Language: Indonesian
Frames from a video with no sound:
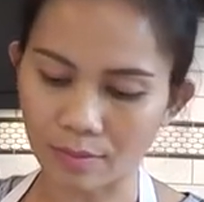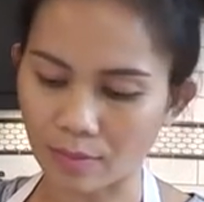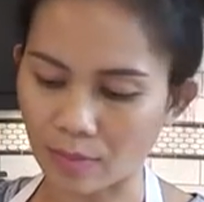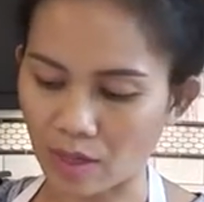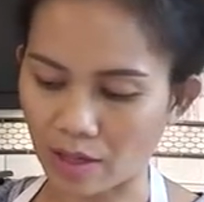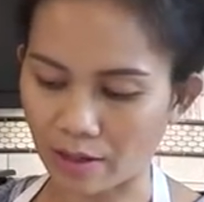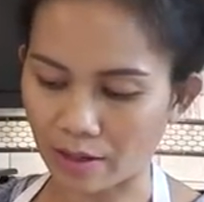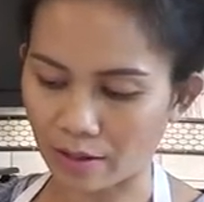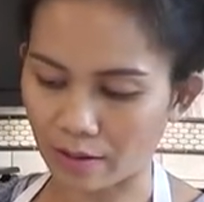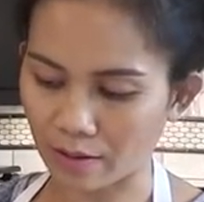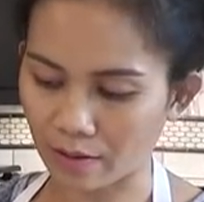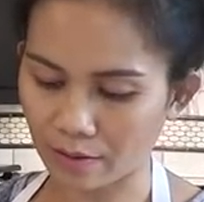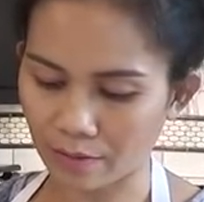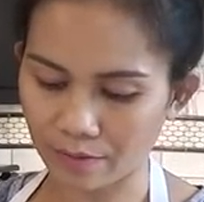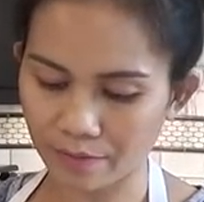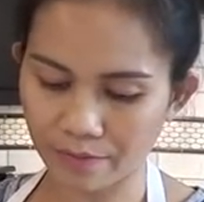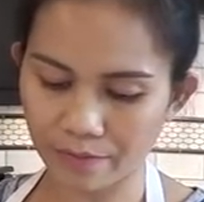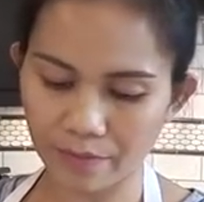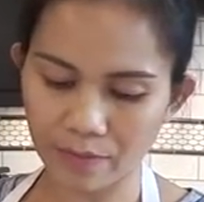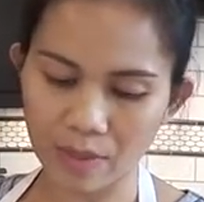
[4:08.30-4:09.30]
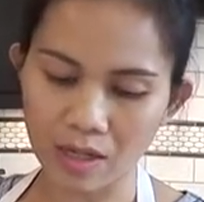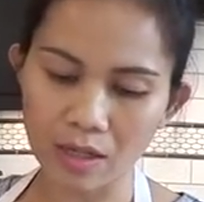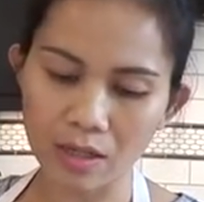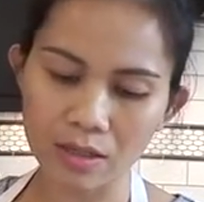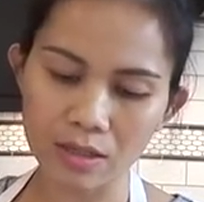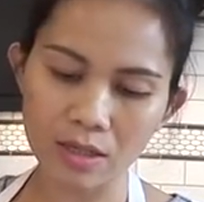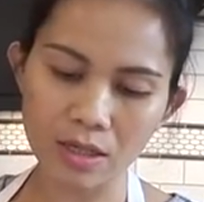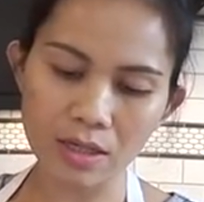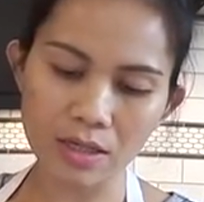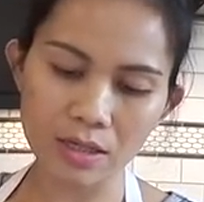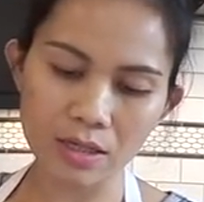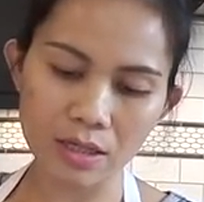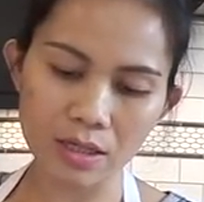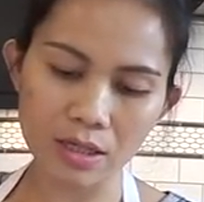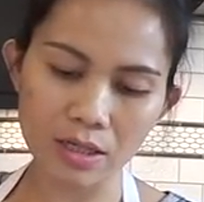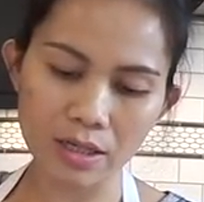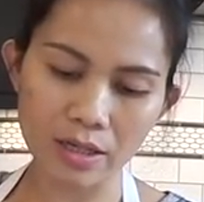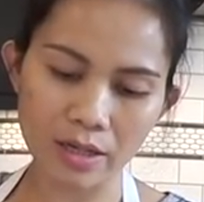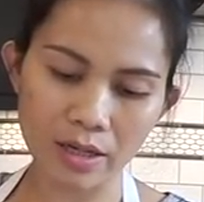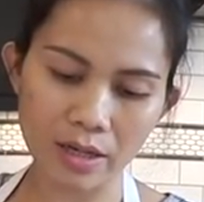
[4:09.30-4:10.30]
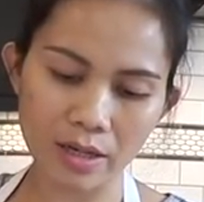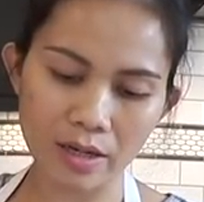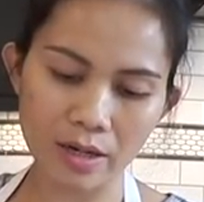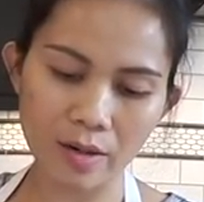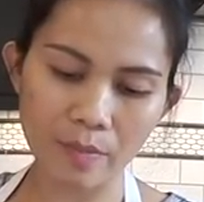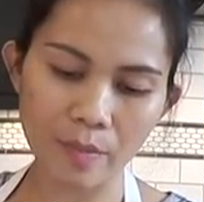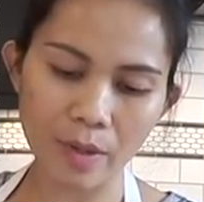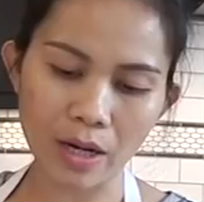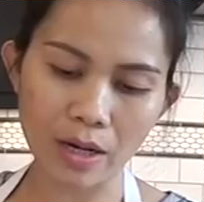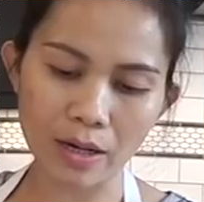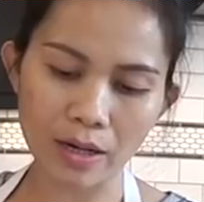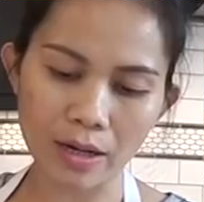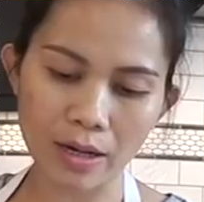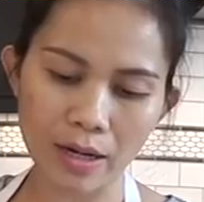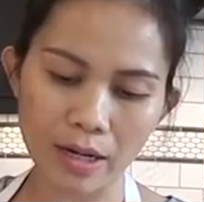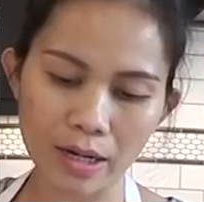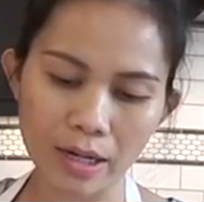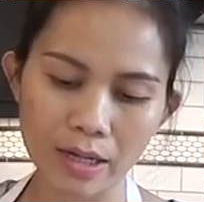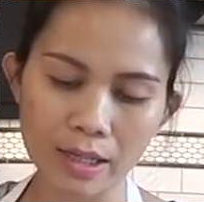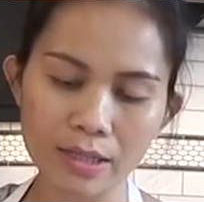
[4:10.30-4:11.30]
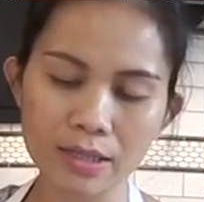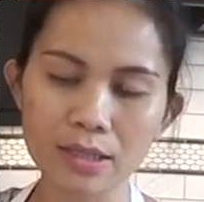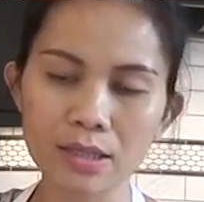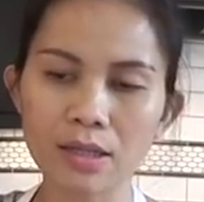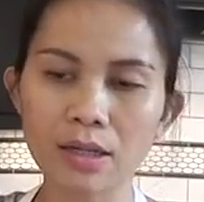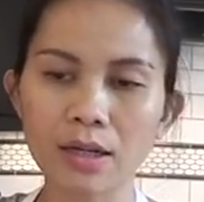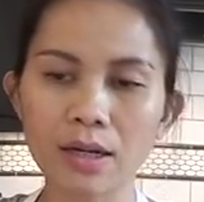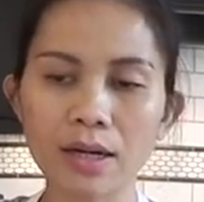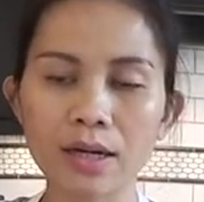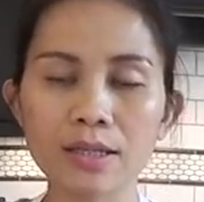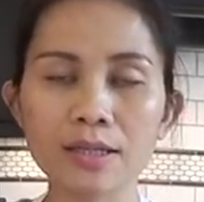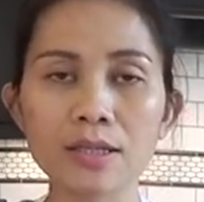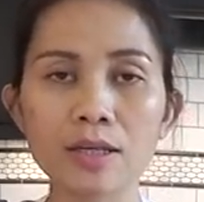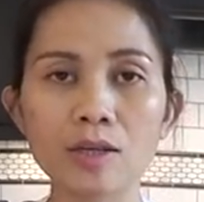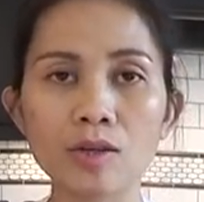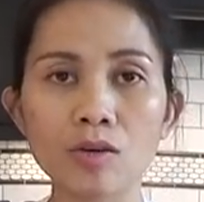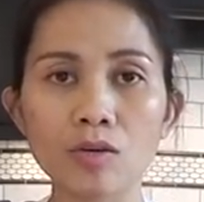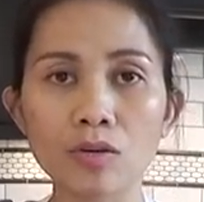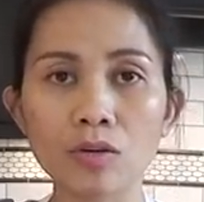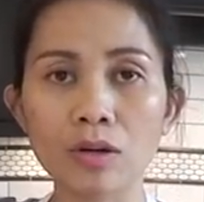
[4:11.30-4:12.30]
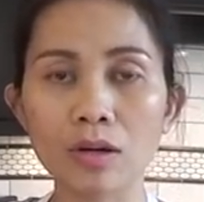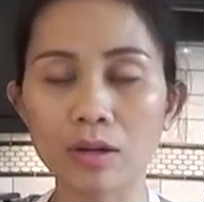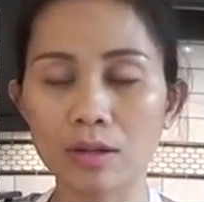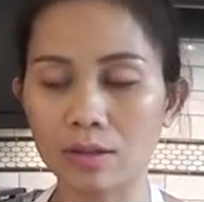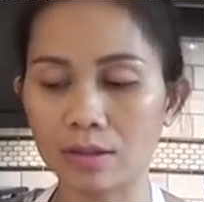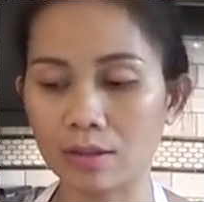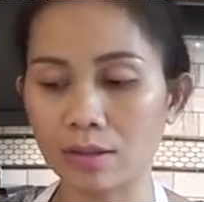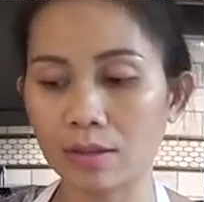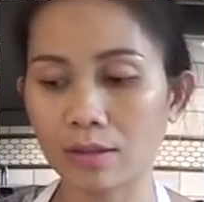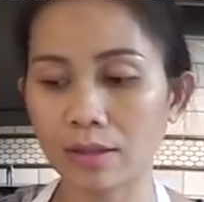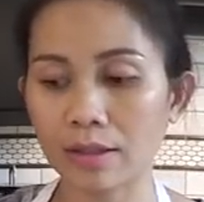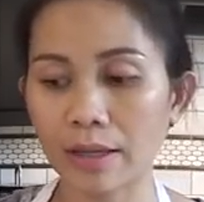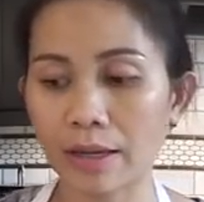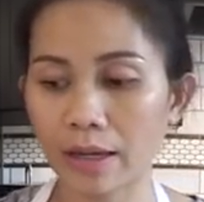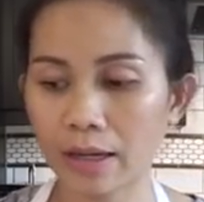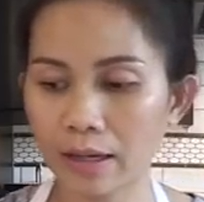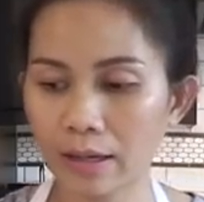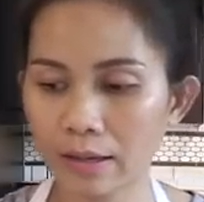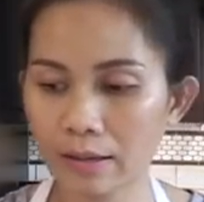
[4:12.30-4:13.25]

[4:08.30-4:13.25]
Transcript: Nah, saya di sini kira-kira pakai setengah sendok uh, teh.